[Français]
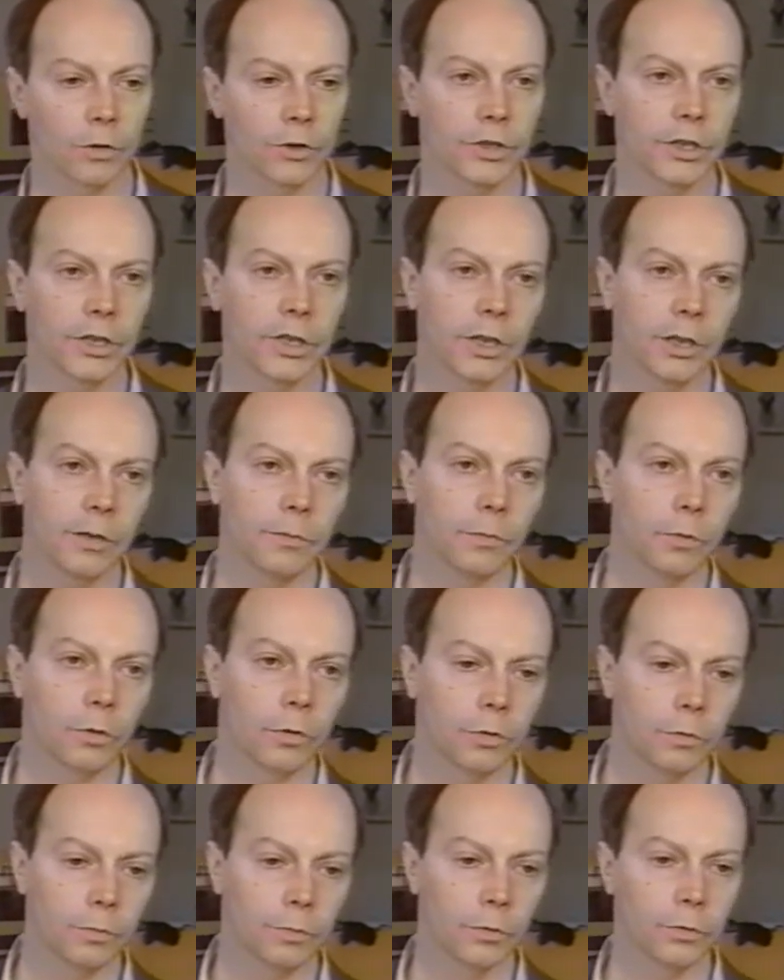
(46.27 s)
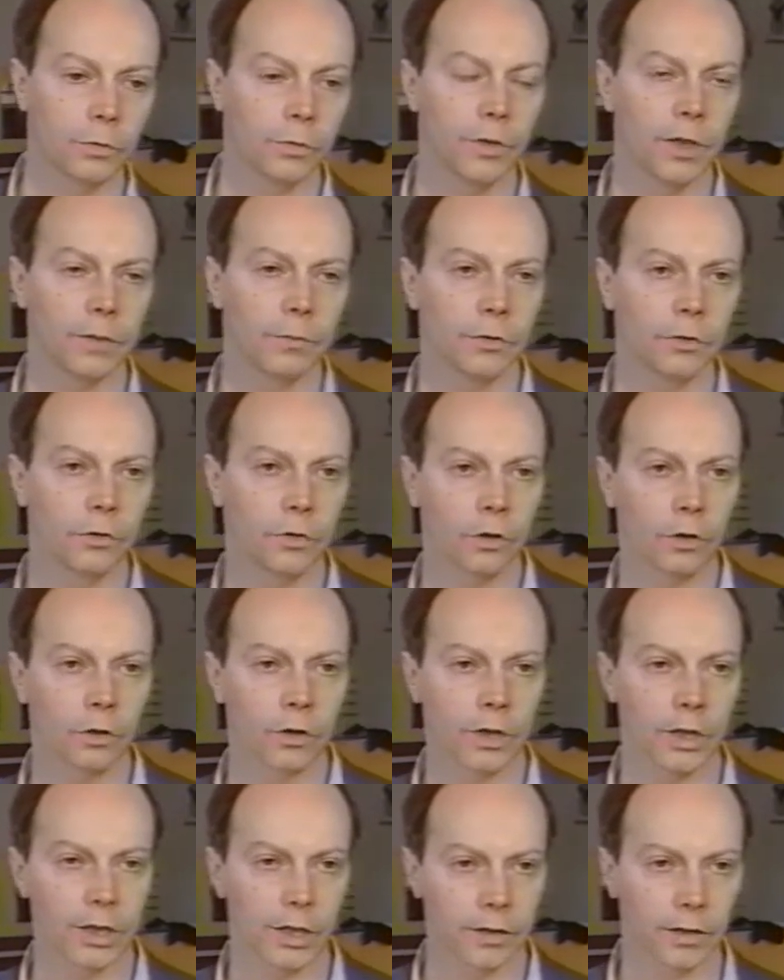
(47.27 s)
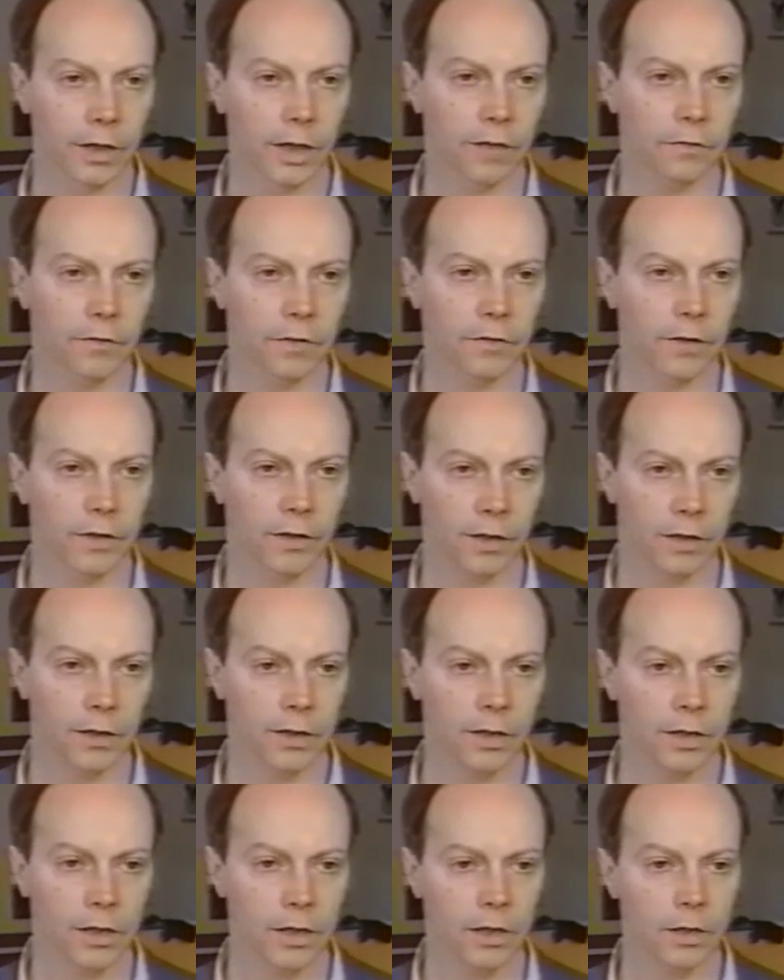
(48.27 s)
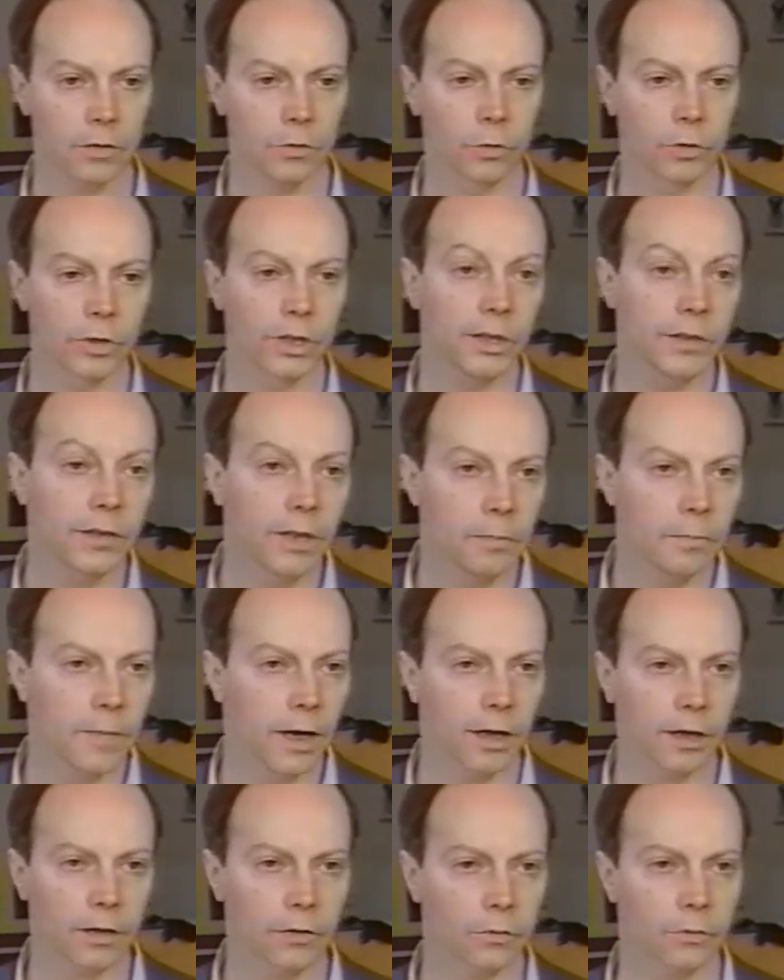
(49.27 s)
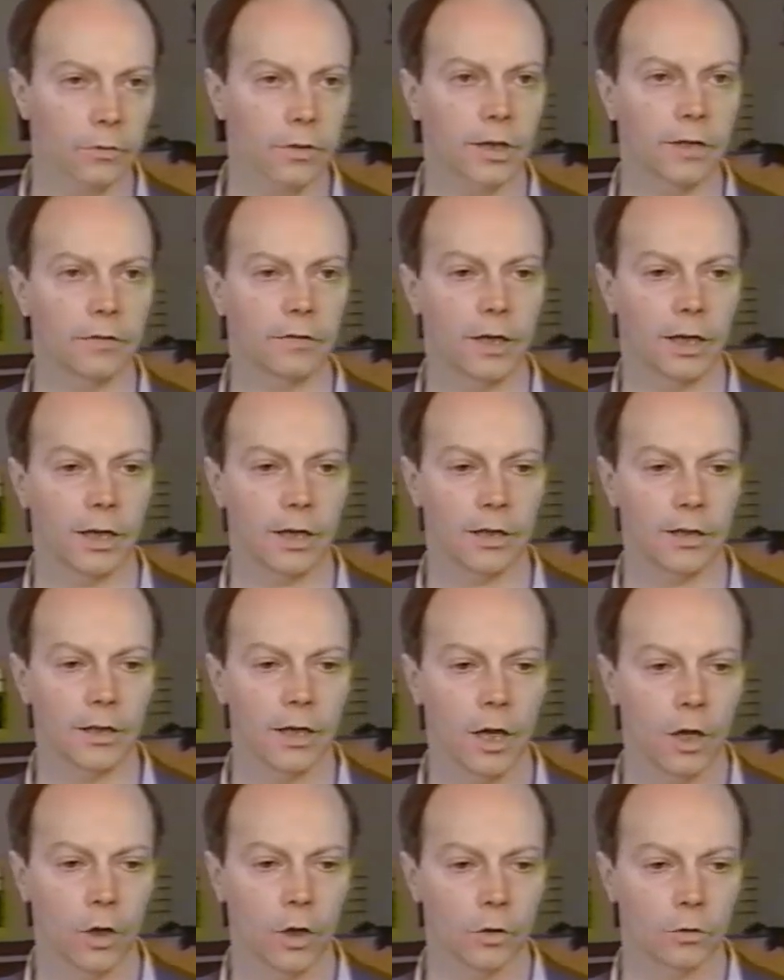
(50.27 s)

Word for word: Gilles est beaucoup plus débutant. Il est arrivé cette année, donc il démarre son travail.